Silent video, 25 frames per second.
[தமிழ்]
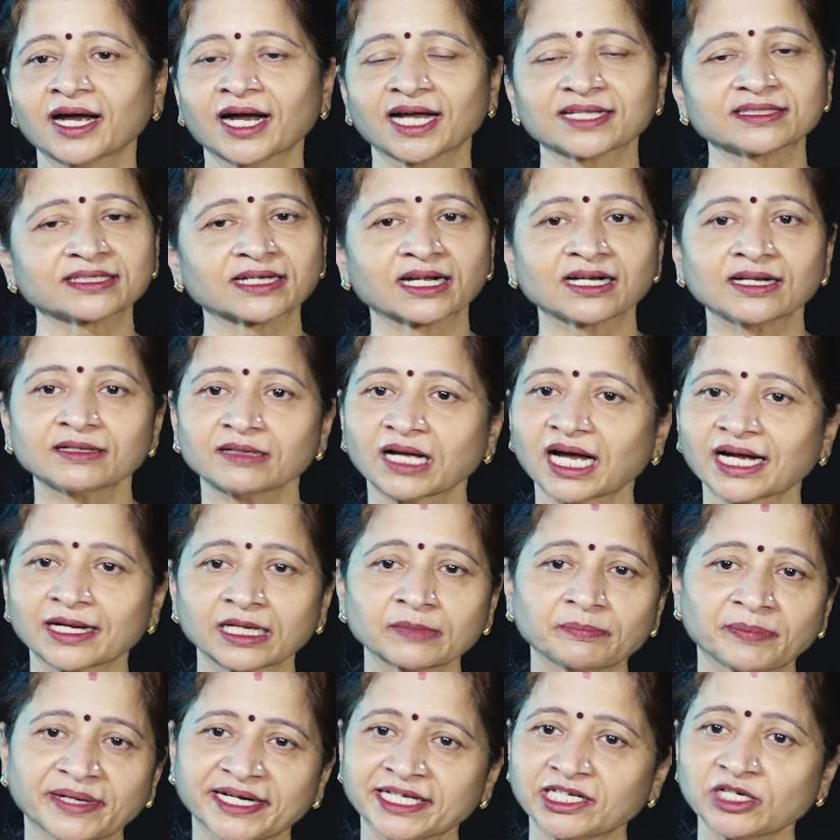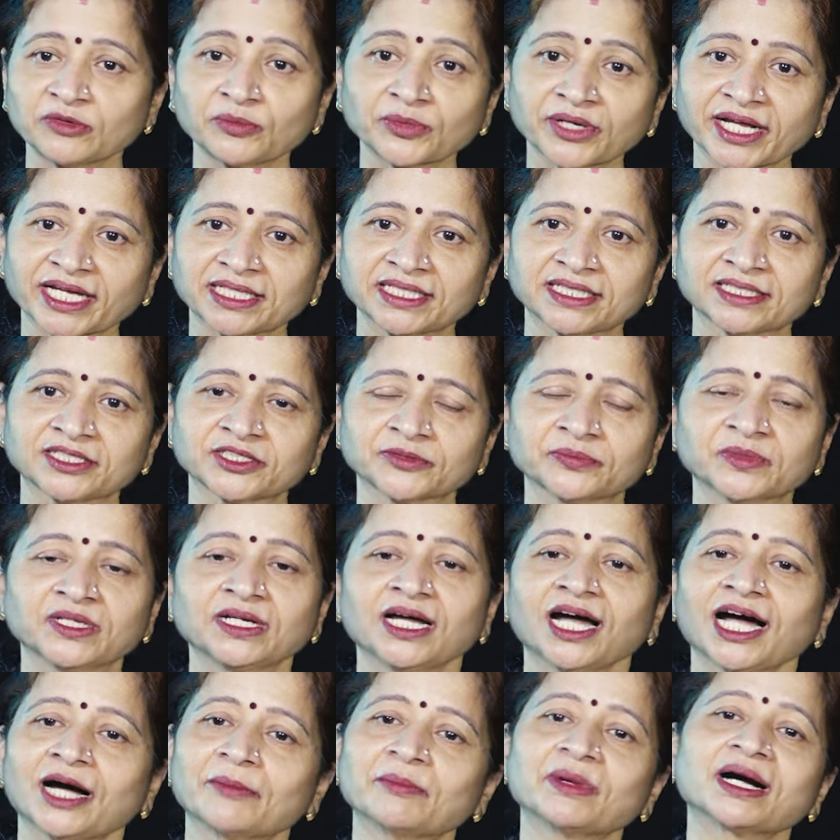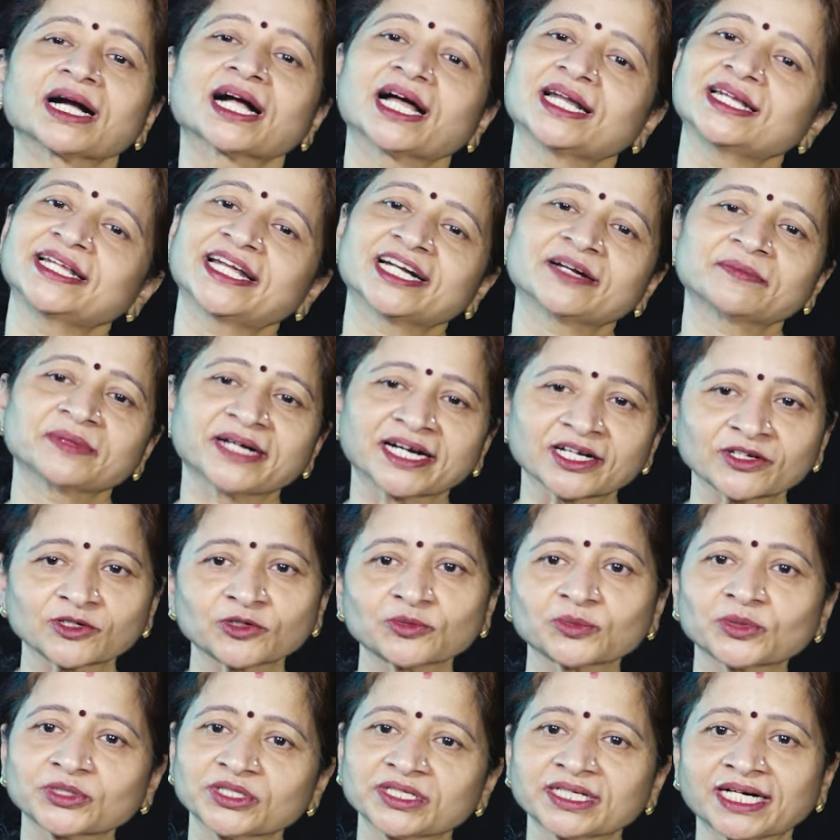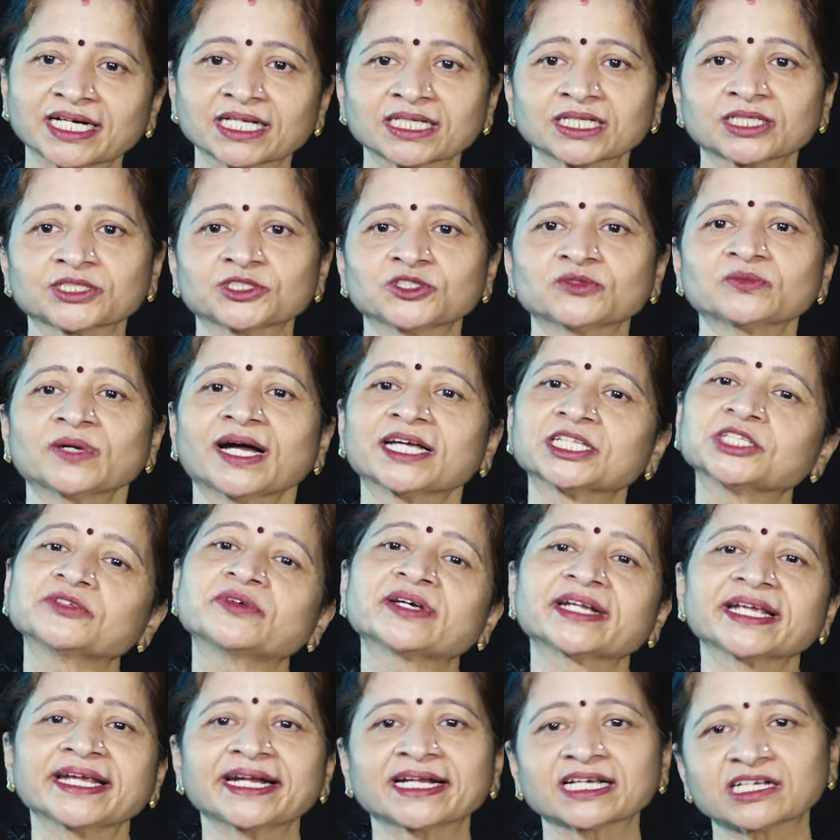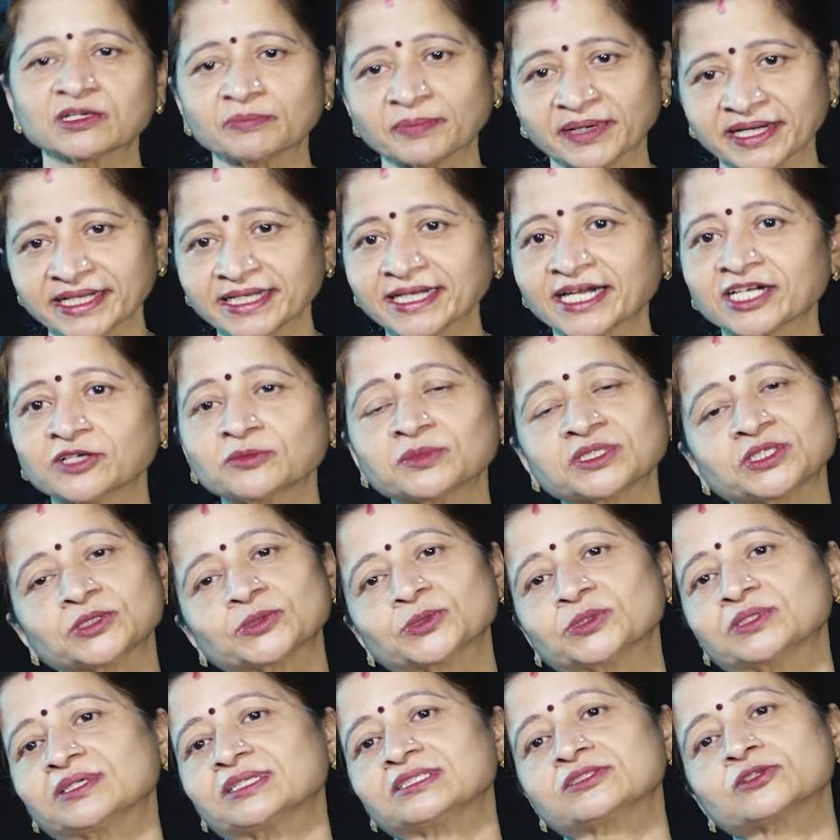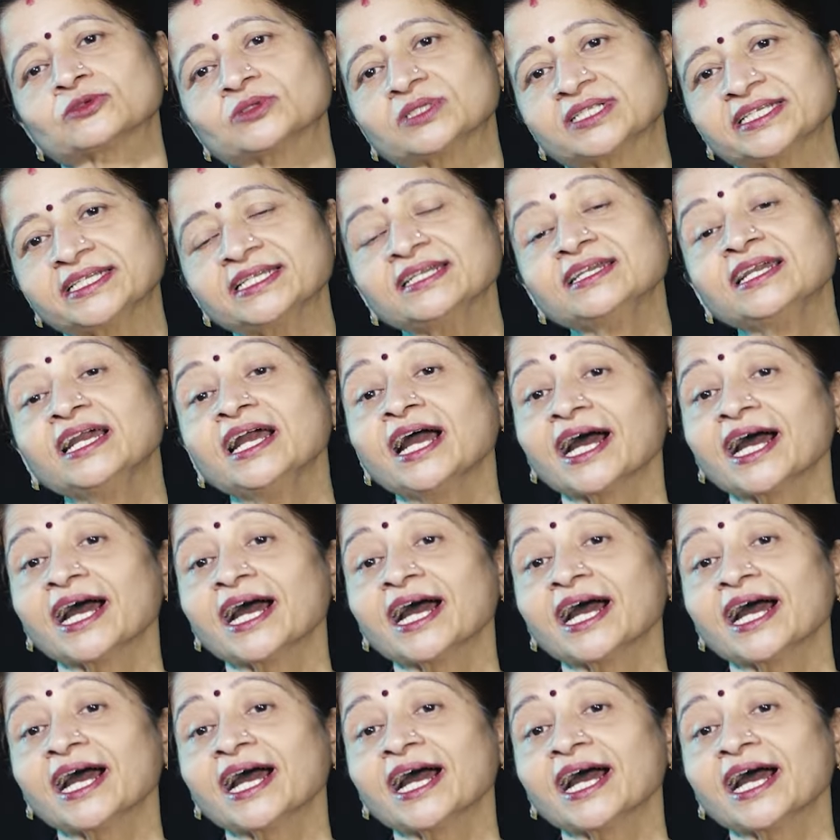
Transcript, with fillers: அதனால் அதை படிக்க முடியாது என்றும் அம்மா கல்யாணம் நடக்கும்போது நடக்கட்டும் அதுவரை எனக்கு படிக்க அனுமதி கொடுங்கள் சொல்லி